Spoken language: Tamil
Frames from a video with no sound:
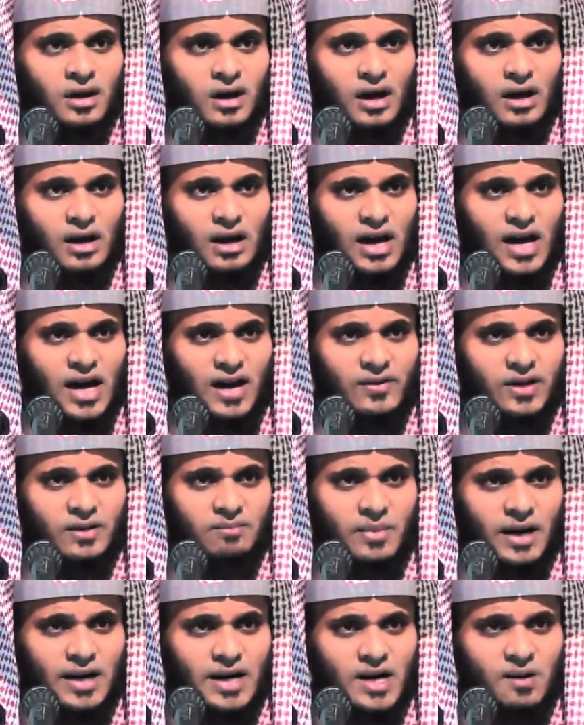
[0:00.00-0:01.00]

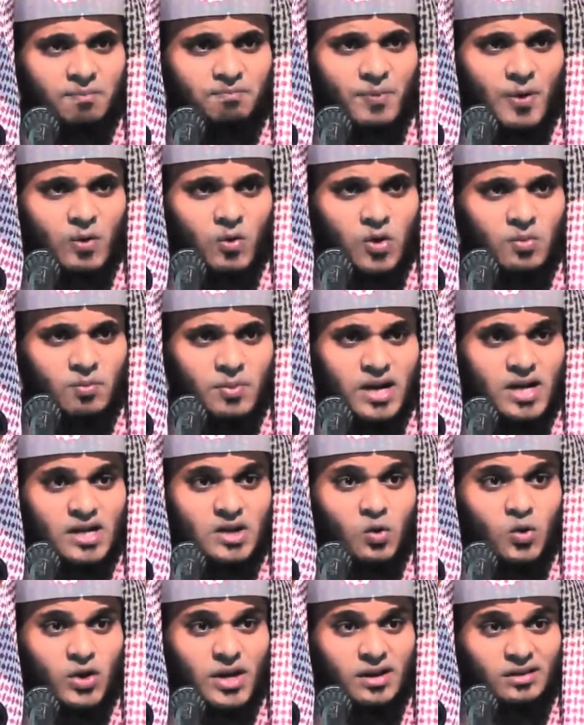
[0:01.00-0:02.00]
அல்லாஹின் மன்னிப்பு உன்
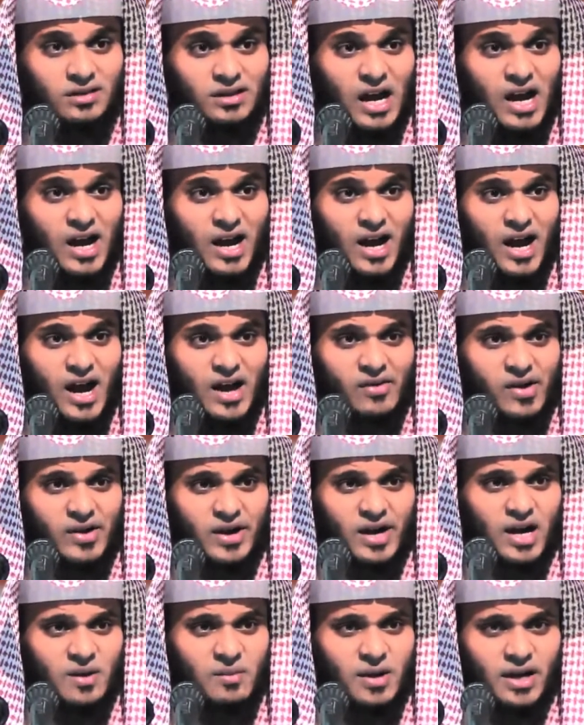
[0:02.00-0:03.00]
மீது உரித்தாகாத
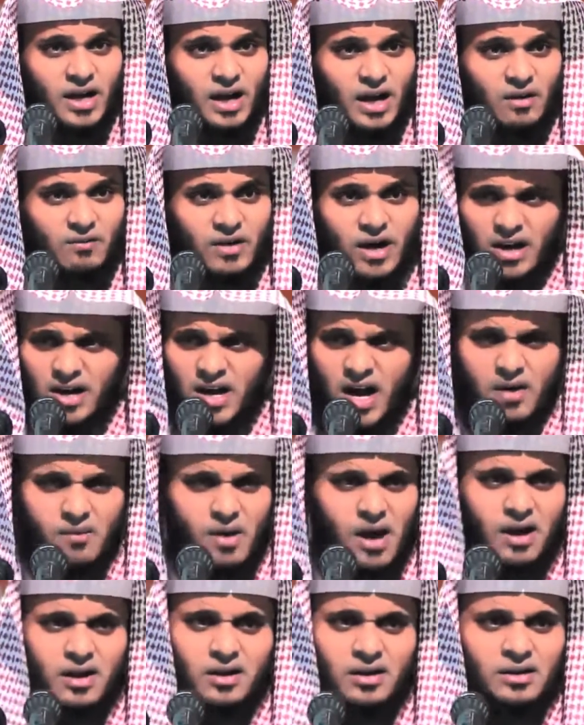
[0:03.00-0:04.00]
நிலைமையில் வெளியே வா